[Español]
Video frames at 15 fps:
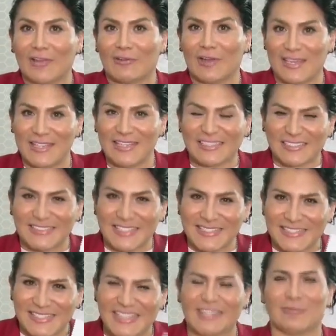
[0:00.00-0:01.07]
ahí recién
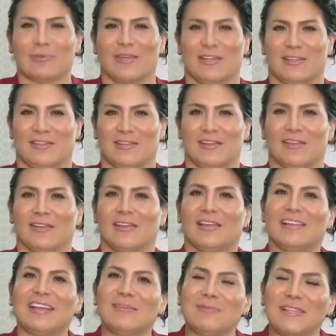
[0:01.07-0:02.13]
sirve.
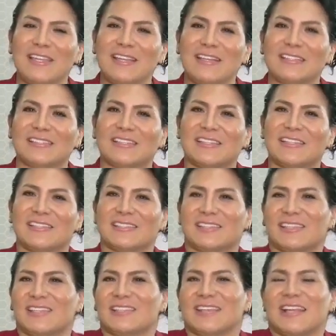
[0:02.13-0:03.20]
¿Qué tal mañana se,
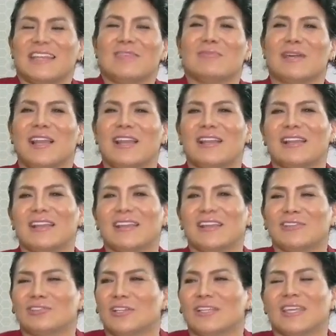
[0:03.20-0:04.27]
desanima el alcalde
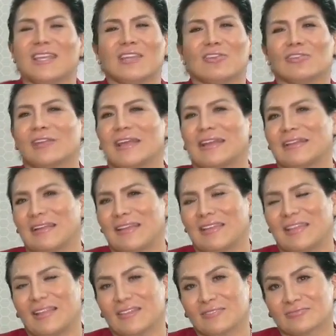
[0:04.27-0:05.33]
ya no le quiere donar
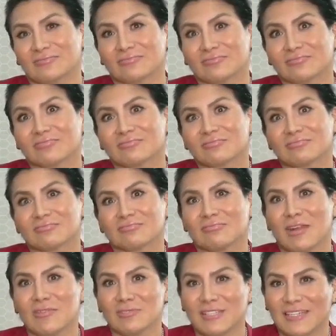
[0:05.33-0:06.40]
nada?
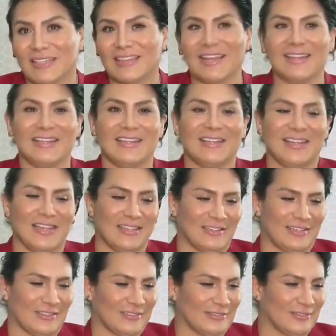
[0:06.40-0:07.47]
Vamos a quedar en el
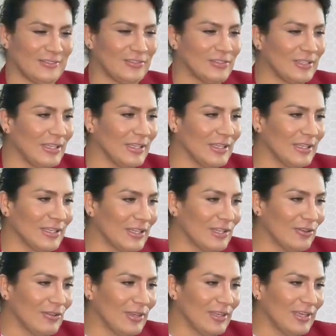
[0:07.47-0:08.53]
aire, ¿ok?
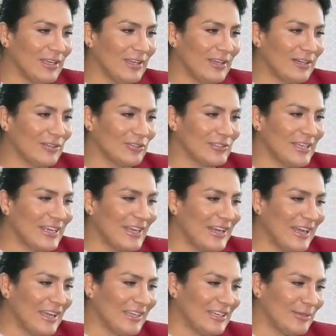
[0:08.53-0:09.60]
No hay que quedarnos en
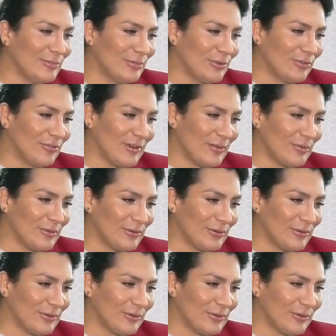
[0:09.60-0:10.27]
el aire, por favor.